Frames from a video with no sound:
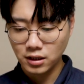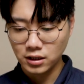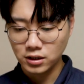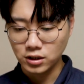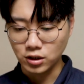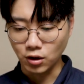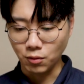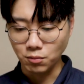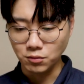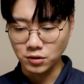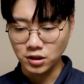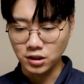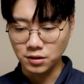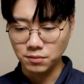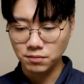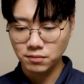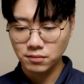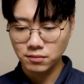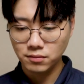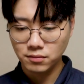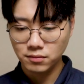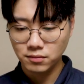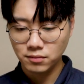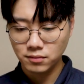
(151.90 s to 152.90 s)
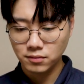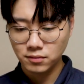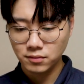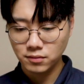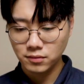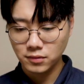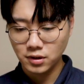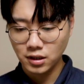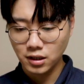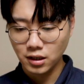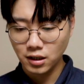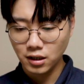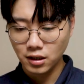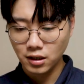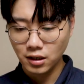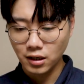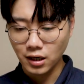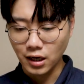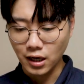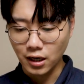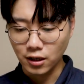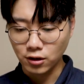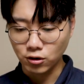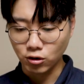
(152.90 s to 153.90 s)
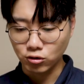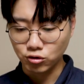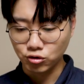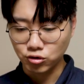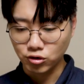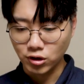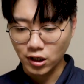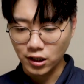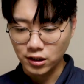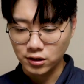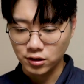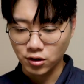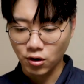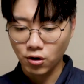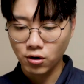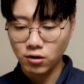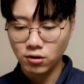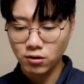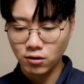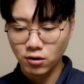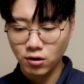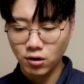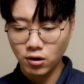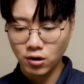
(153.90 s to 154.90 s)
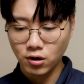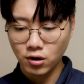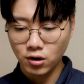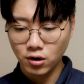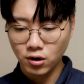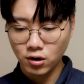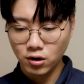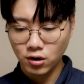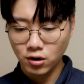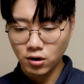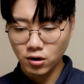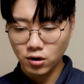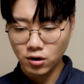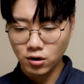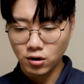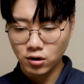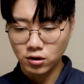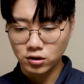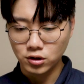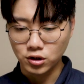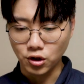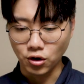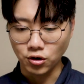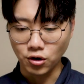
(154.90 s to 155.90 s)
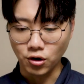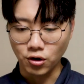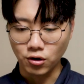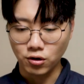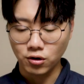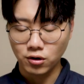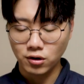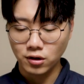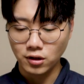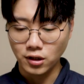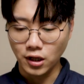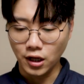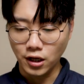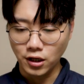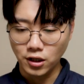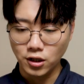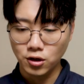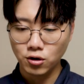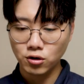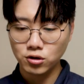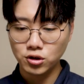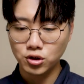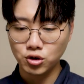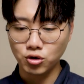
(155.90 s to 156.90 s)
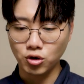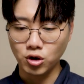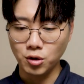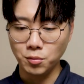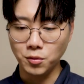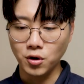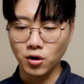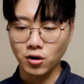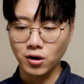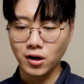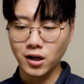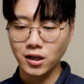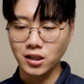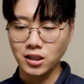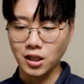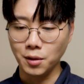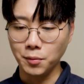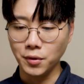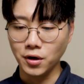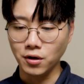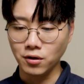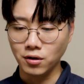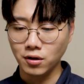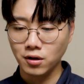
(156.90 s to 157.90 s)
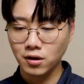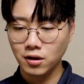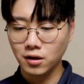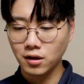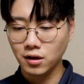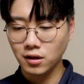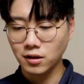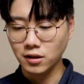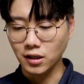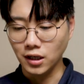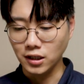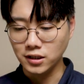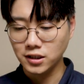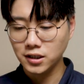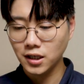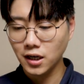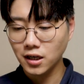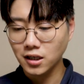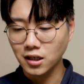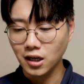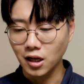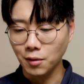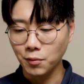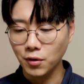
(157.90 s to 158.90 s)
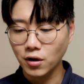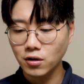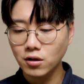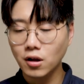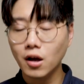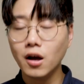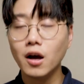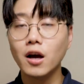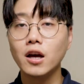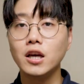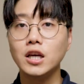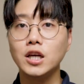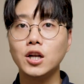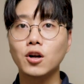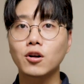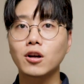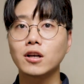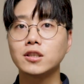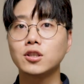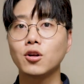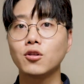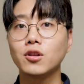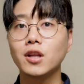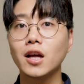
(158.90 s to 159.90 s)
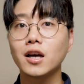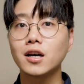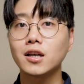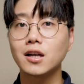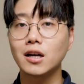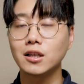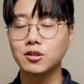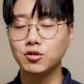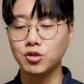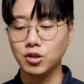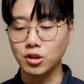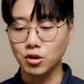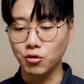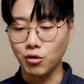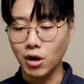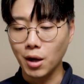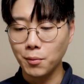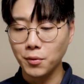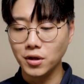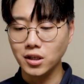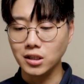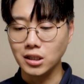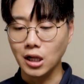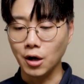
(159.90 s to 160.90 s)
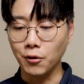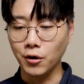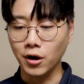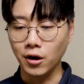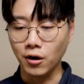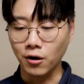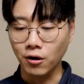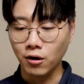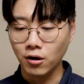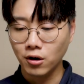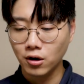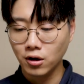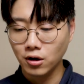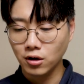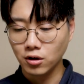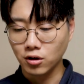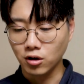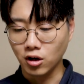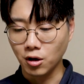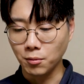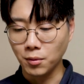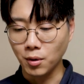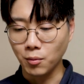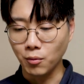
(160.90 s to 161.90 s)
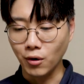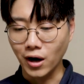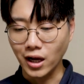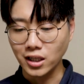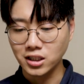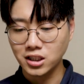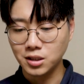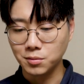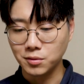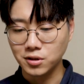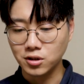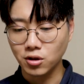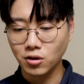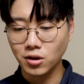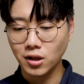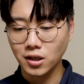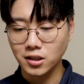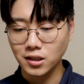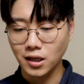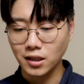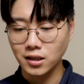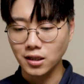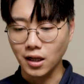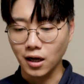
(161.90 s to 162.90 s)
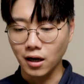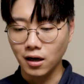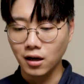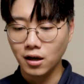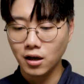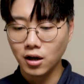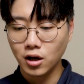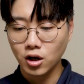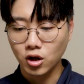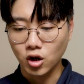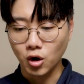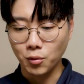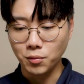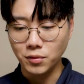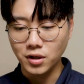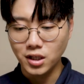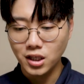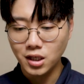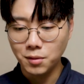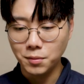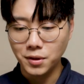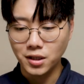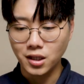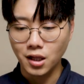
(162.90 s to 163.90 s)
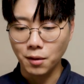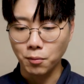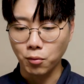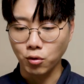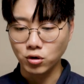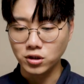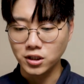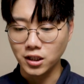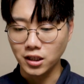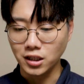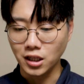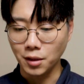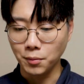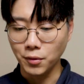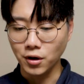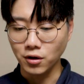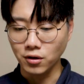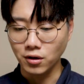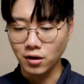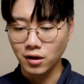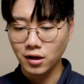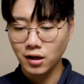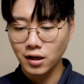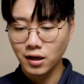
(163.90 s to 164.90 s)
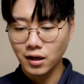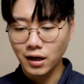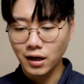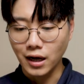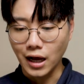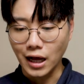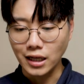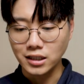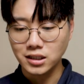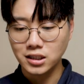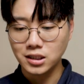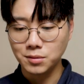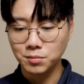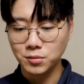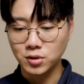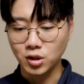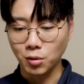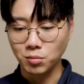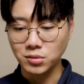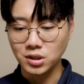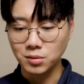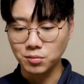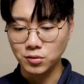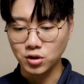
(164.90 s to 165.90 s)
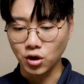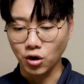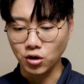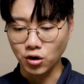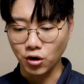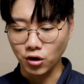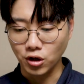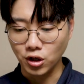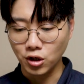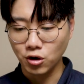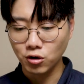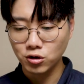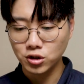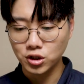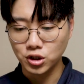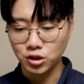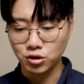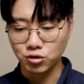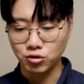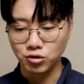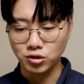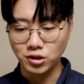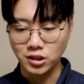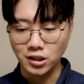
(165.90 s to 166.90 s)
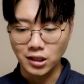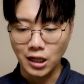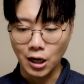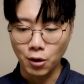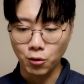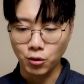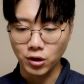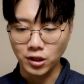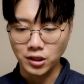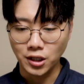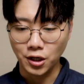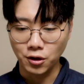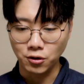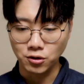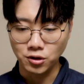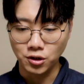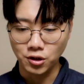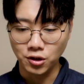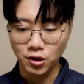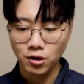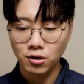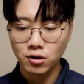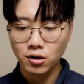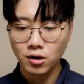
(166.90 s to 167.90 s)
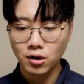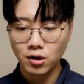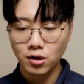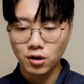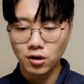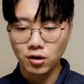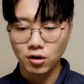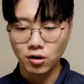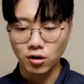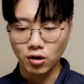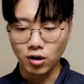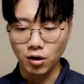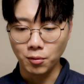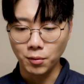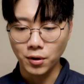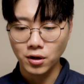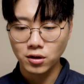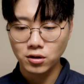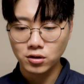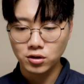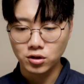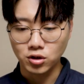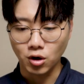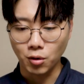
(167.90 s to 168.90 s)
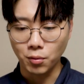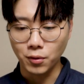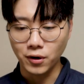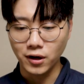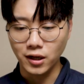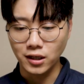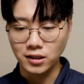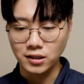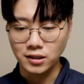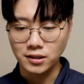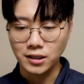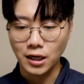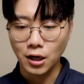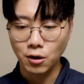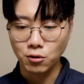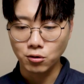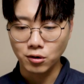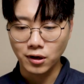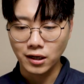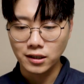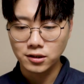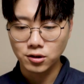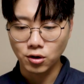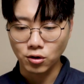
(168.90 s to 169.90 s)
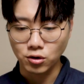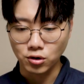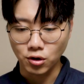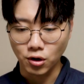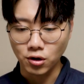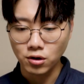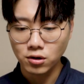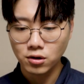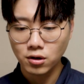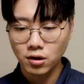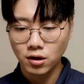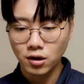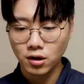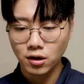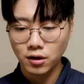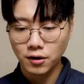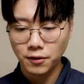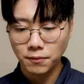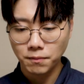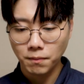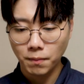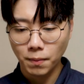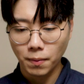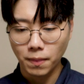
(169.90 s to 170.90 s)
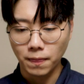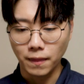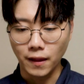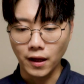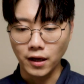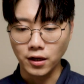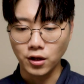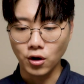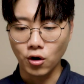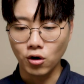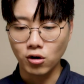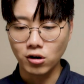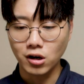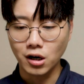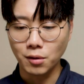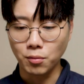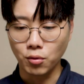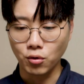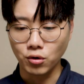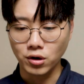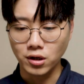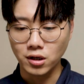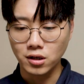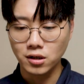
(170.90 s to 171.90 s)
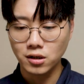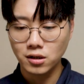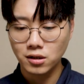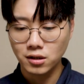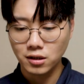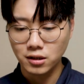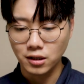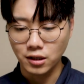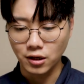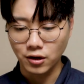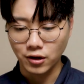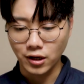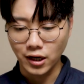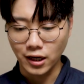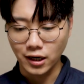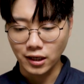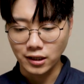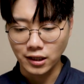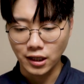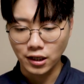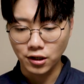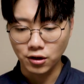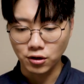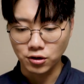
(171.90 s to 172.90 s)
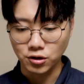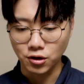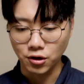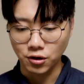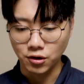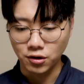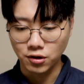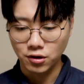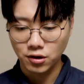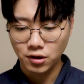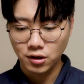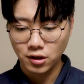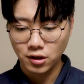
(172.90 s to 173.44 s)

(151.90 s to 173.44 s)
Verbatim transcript: 점심, 하나 더 추가해서 저녁, 네, 이런 식으로 입력을 하게 되면 네, 실행을 하면 이렇게 선택을 할 수 있는 화면이 나와요. 그러면 뭐 아침을 선택을 했다, 그럼 이 밑에 보시게 되면 아침, 점심, 저녁 이런 식으로 이제 나오게 되거든요. 그러면 저번에 이제 사용을 했었던 네, 결과 보기를 이렇게 하나 땡겨서